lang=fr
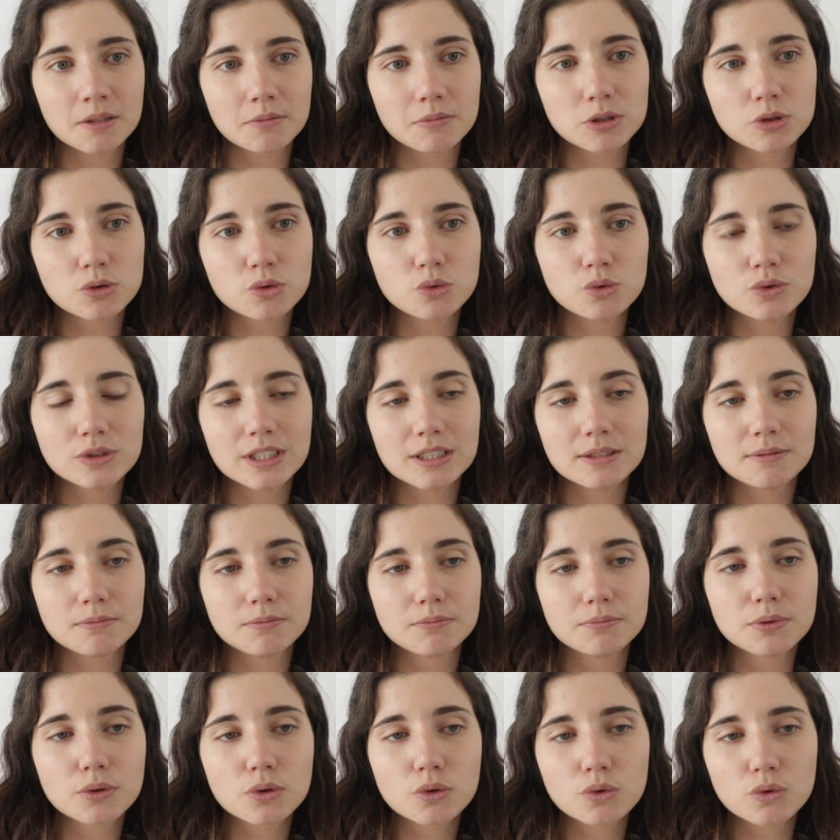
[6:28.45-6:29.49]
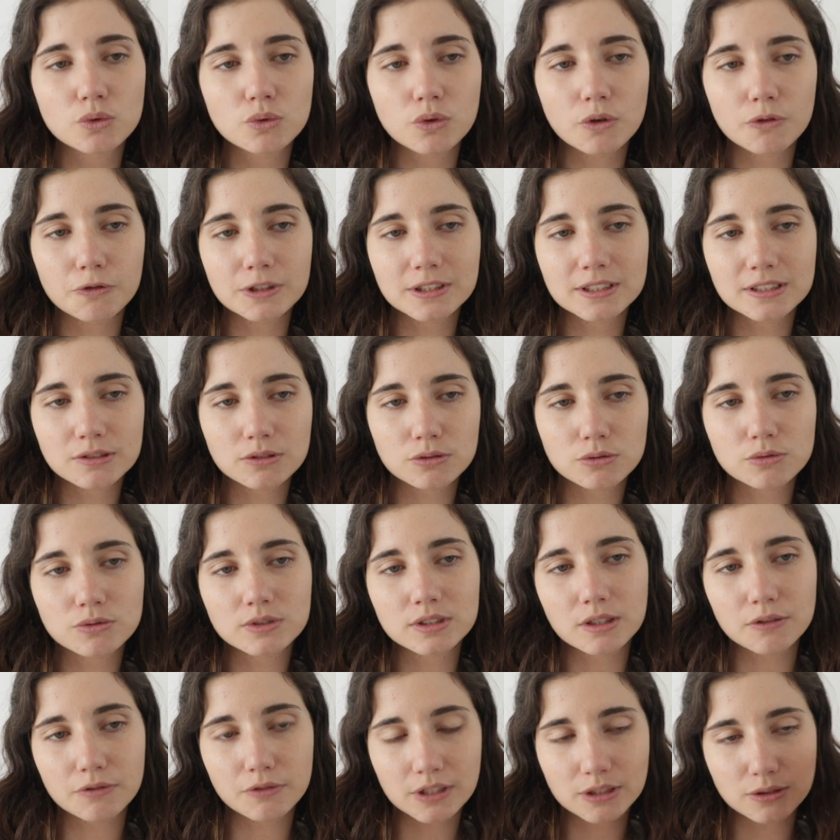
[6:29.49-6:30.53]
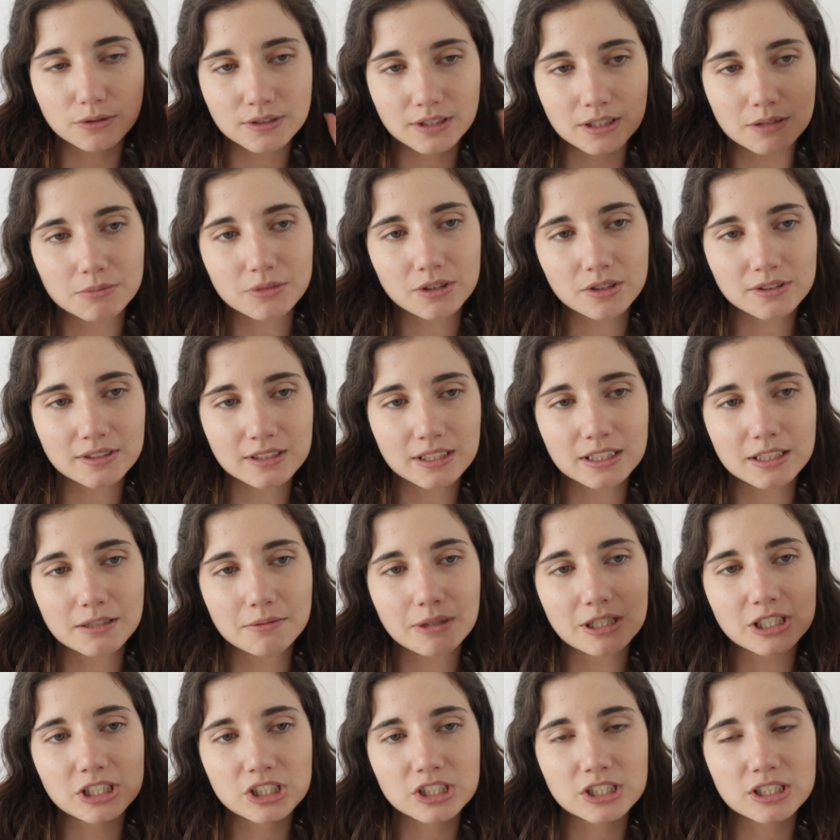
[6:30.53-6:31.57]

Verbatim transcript: mais du coup d'être beaucoup, en fait surtout c'est le fait de s'être mis dans cette démarche,